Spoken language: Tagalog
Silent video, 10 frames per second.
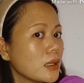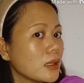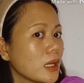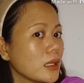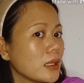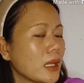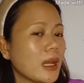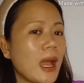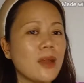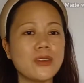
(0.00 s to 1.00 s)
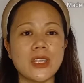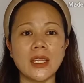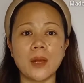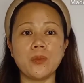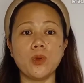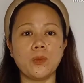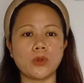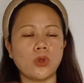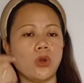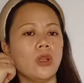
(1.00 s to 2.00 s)
Nag, nag siya,
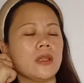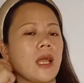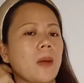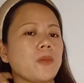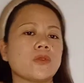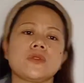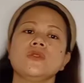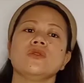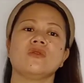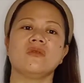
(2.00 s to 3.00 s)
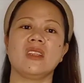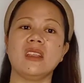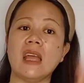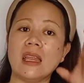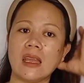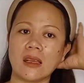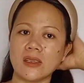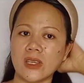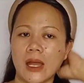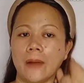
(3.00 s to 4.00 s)
nagpuputol, tapos yun,
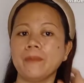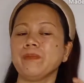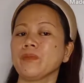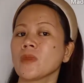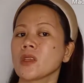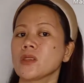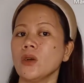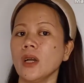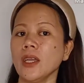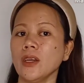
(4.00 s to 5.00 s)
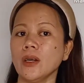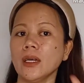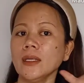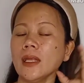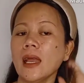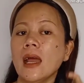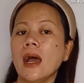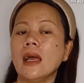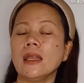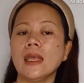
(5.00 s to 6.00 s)
lalaga siya. So ngayon,
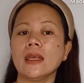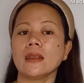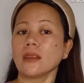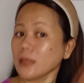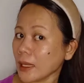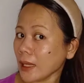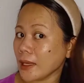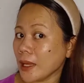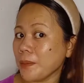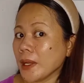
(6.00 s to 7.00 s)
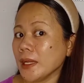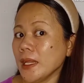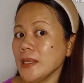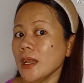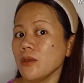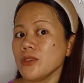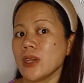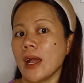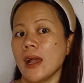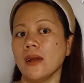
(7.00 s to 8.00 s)
ali, dati yan, pag ginanyan ko
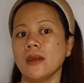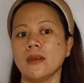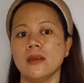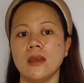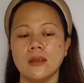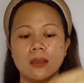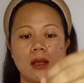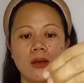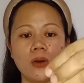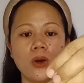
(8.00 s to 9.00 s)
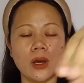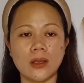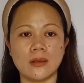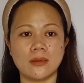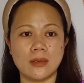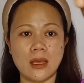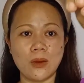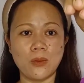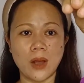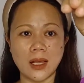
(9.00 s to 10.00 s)
siya, nako,
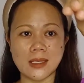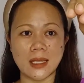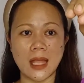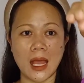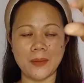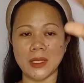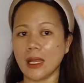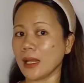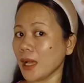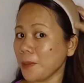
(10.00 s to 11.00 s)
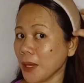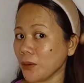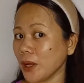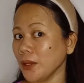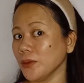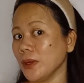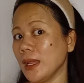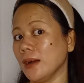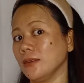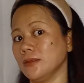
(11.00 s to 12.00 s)
waga sa dami talaga. Pero ngayon,
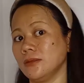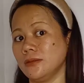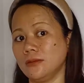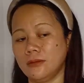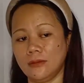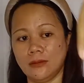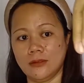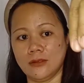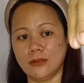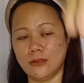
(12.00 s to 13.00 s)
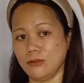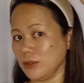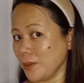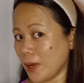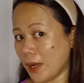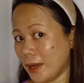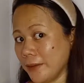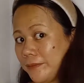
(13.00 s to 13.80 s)
wala, o. oh di ba?